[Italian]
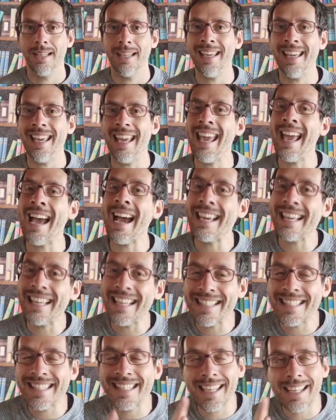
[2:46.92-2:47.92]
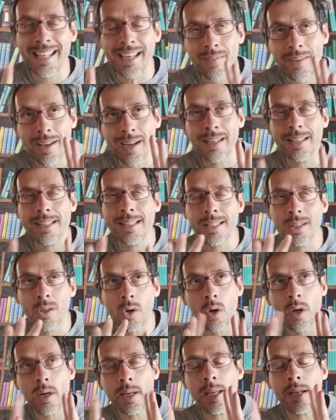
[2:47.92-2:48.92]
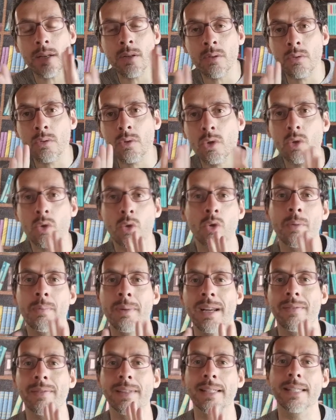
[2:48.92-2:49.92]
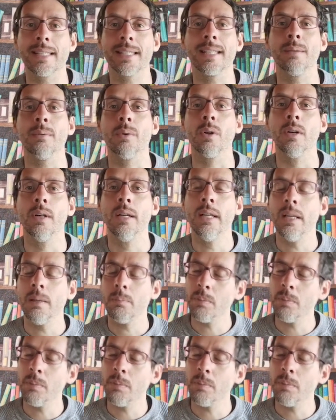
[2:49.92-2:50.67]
e, anche scrivere le storie non sono bravissimo.